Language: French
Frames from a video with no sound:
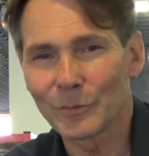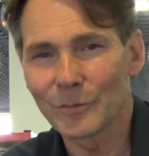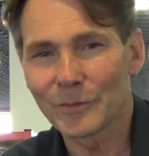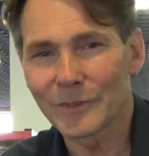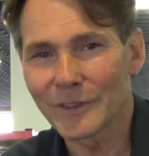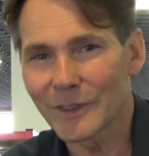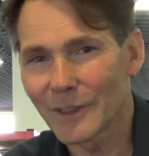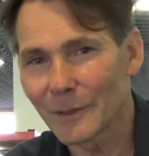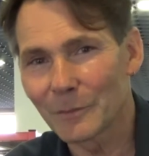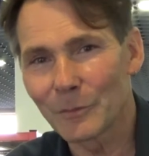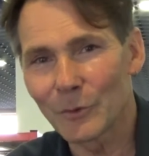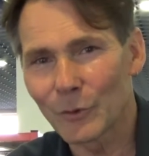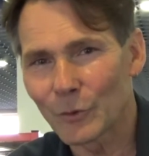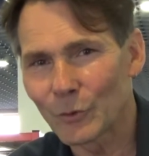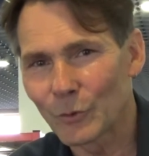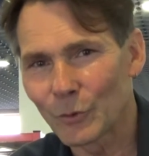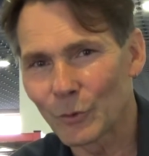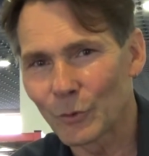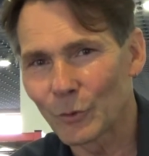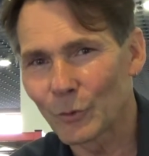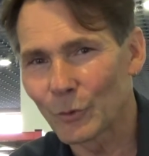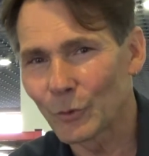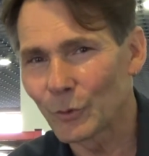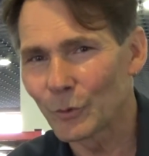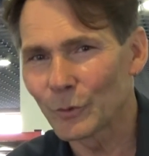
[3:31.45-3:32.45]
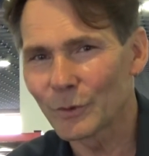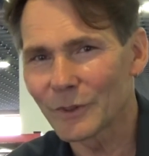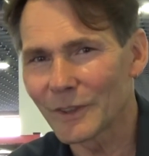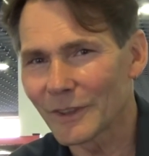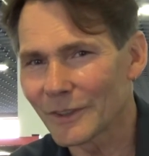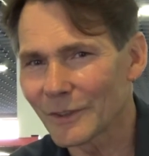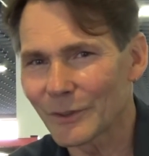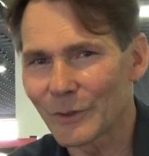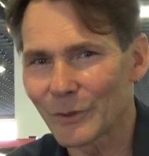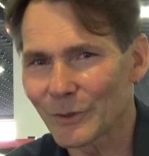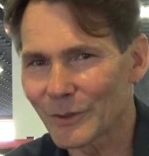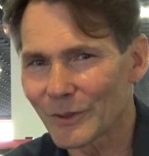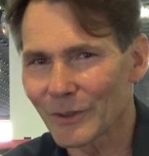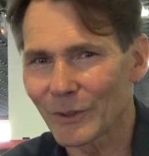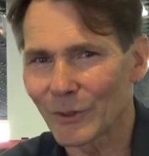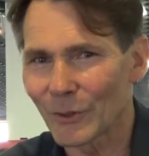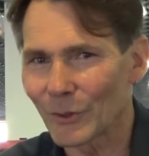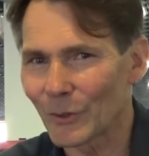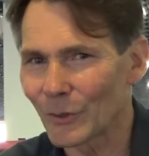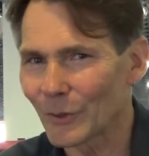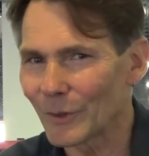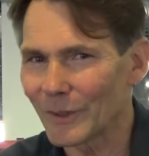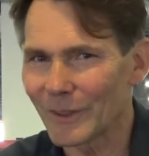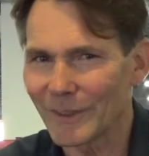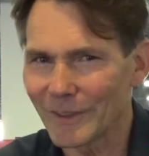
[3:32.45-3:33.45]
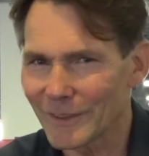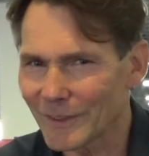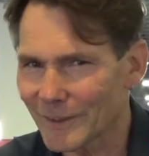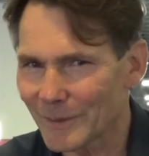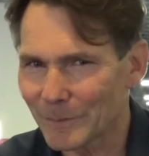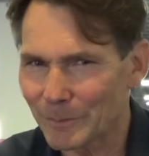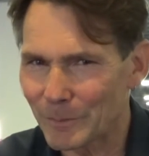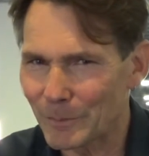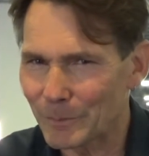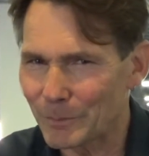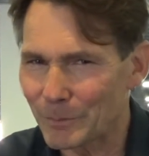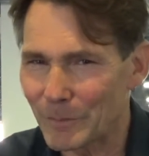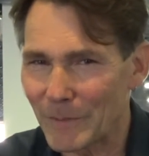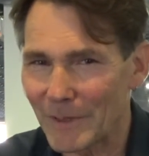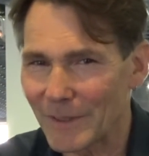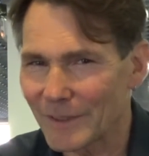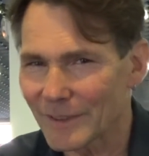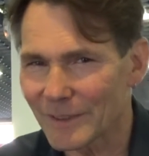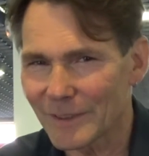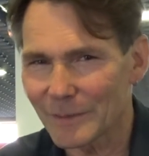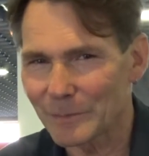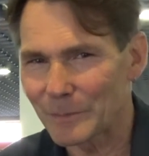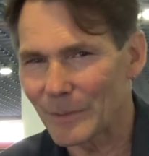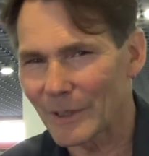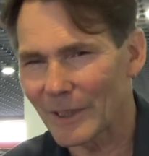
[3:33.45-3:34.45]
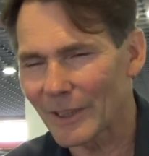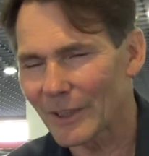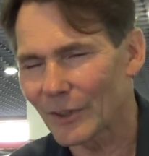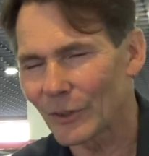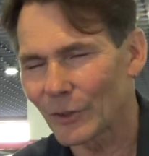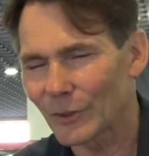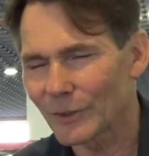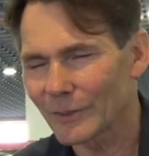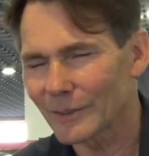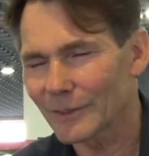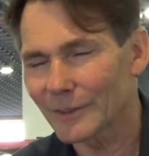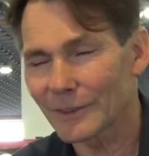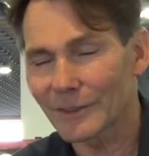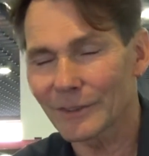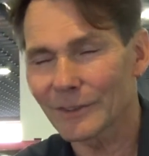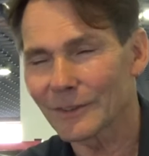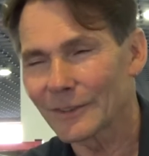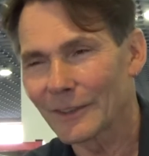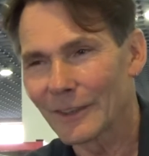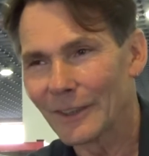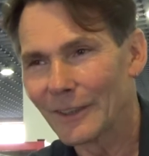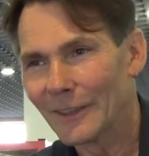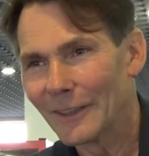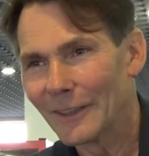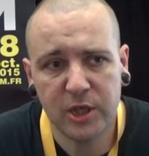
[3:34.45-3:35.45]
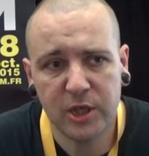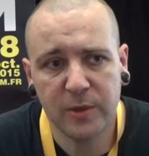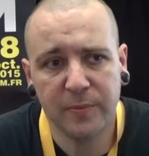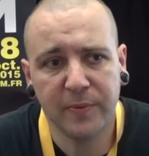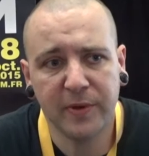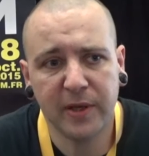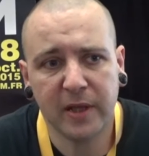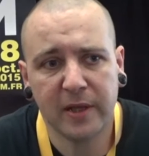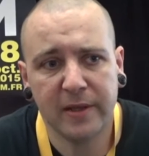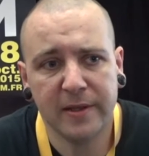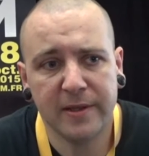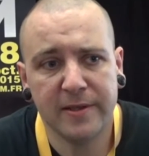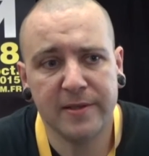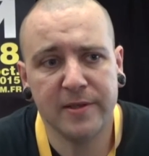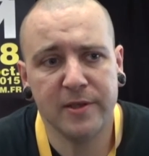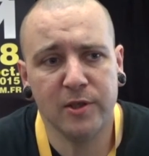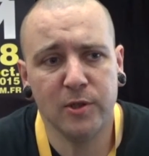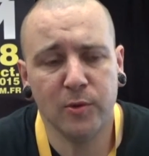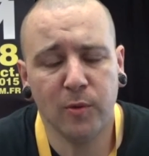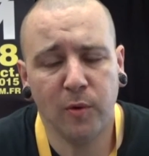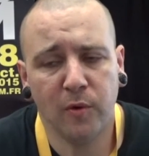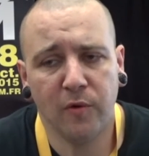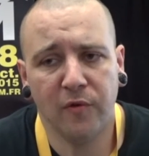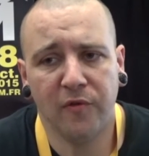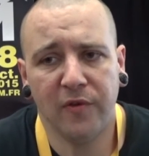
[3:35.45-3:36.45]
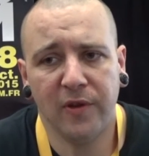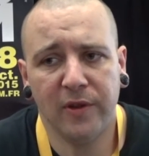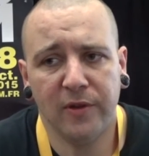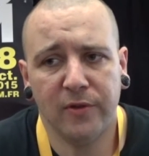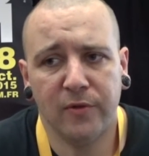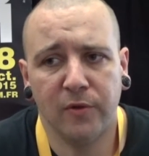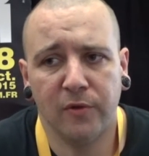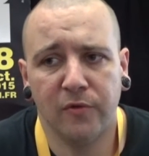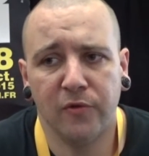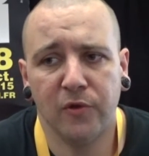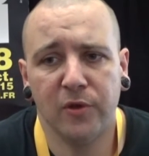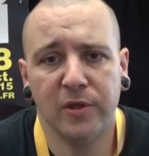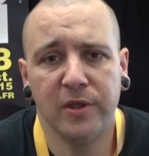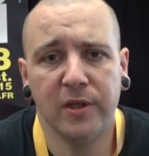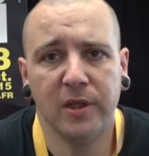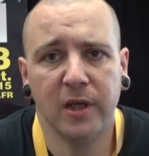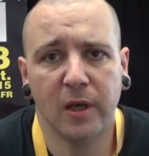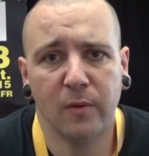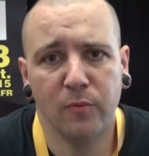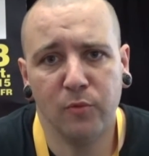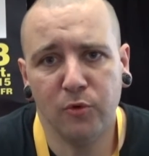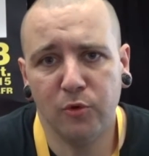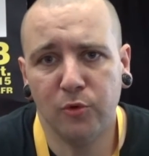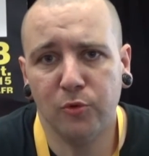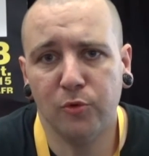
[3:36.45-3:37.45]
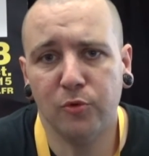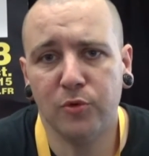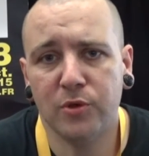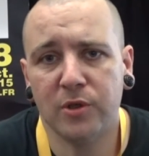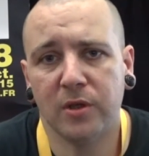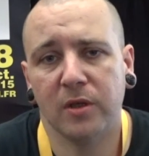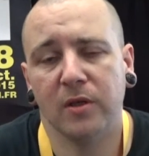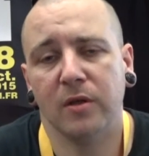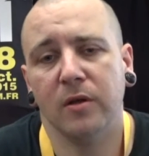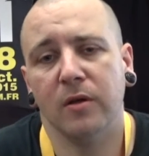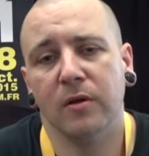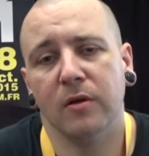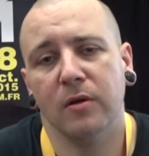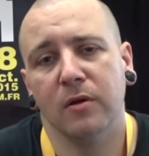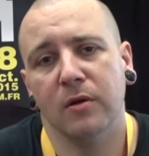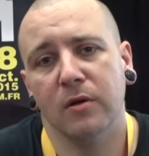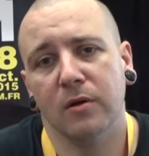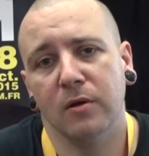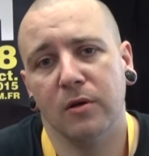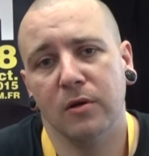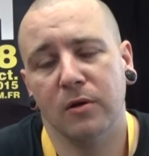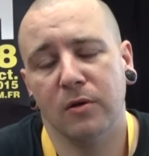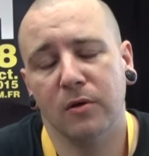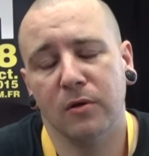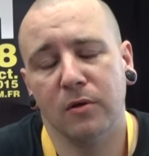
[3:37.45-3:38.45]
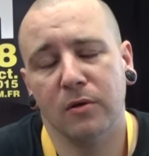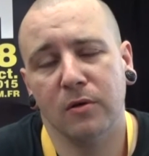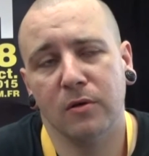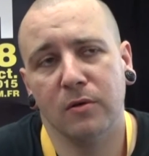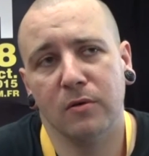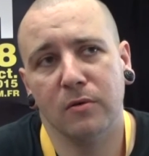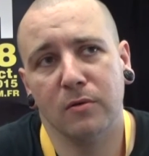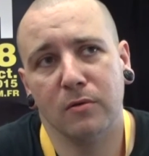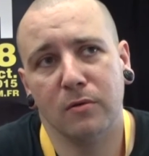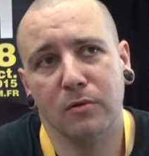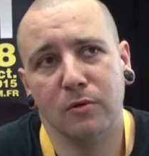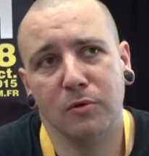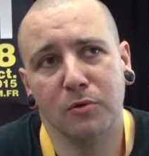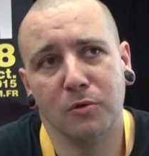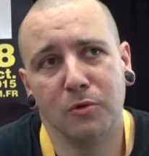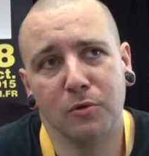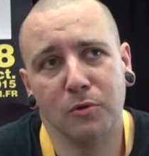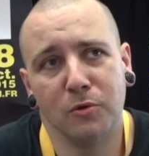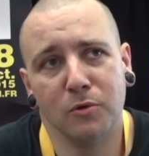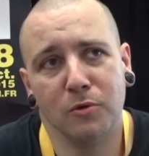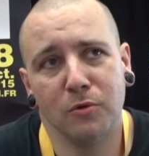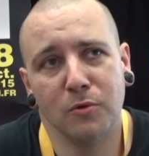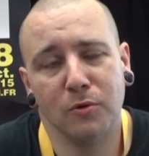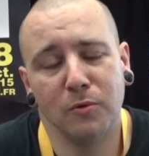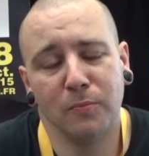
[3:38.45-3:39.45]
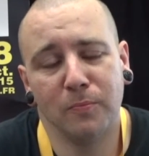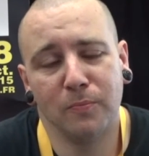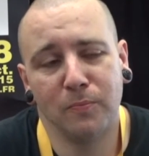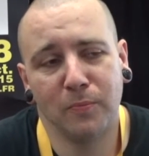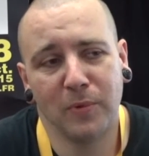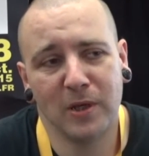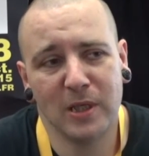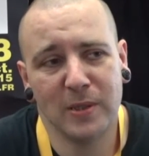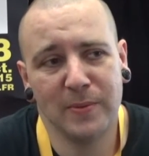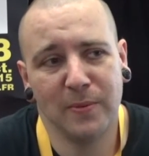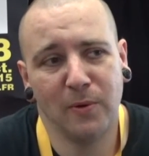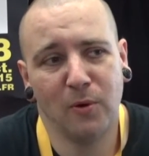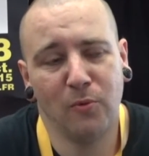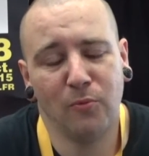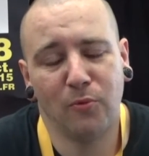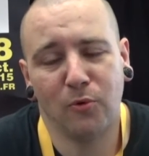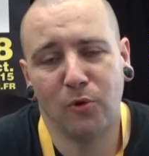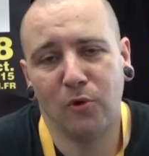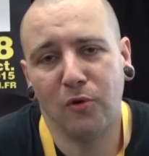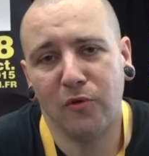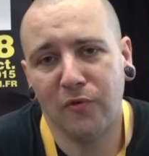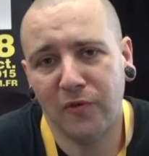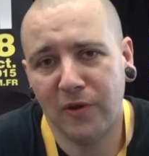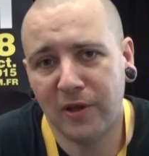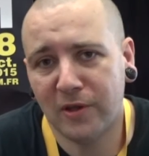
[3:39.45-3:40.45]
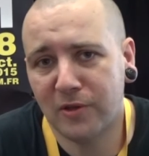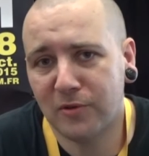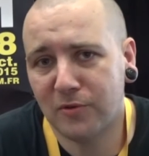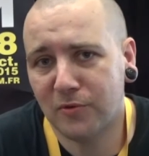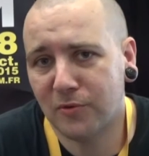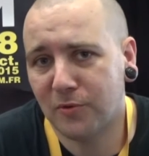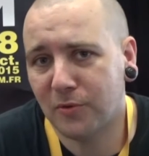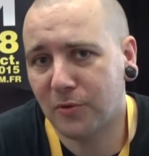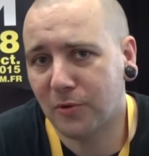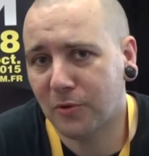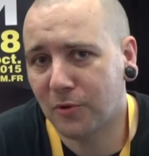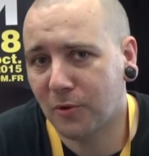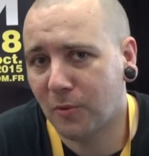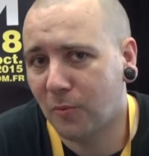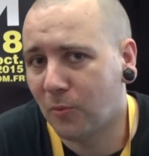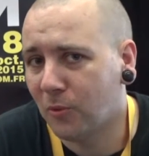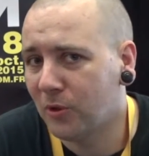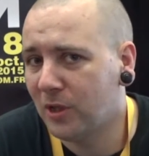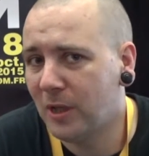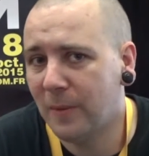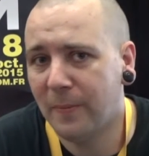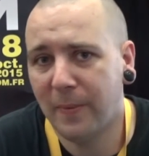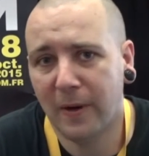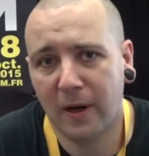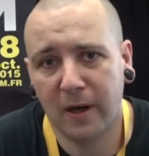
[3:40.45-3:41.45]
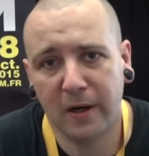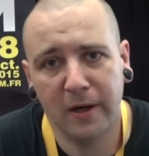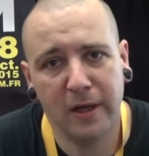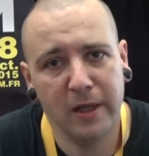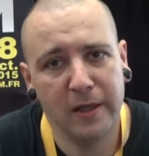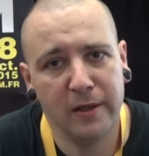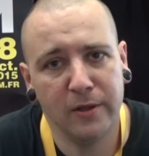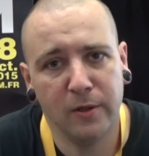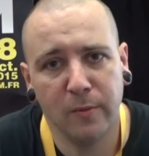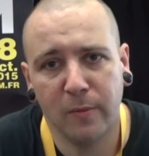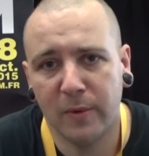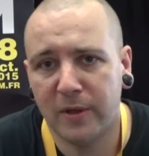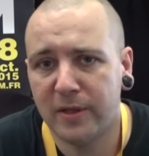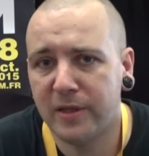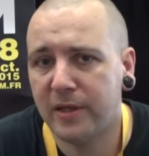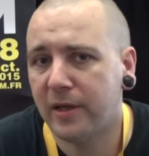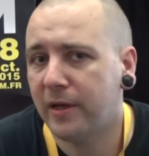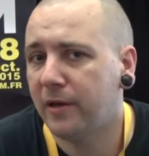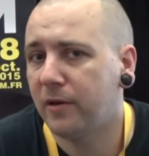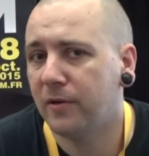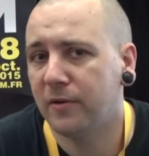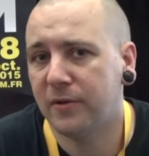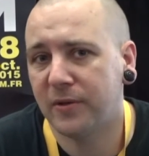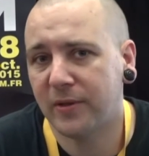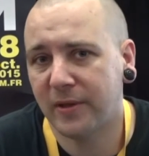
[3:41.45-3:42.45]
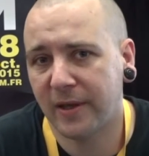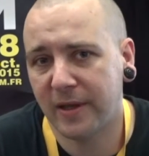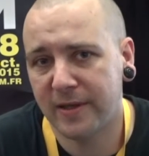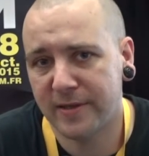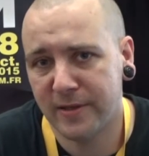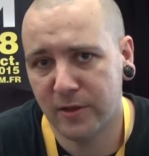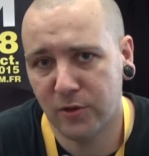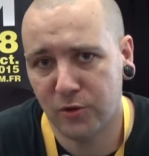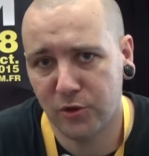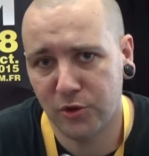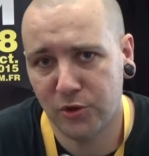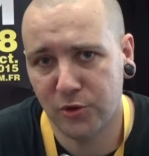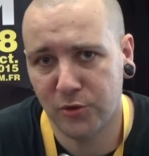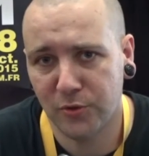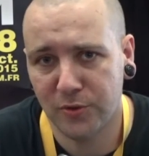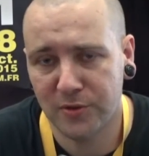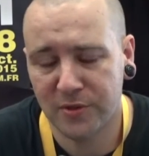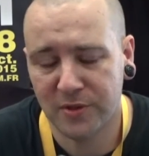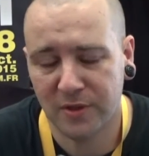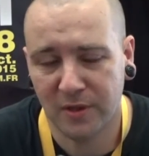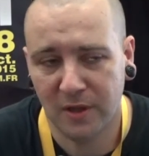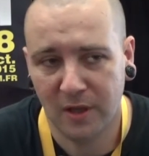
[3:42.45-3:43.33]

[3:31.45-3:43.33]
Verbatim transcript: si beaucoup de discussions inspirantes j'ai pris la décision en fait de venir à Mulhouse, euh, principalement pour le fait, euh, comme on est parlé, de manière très élogieuse.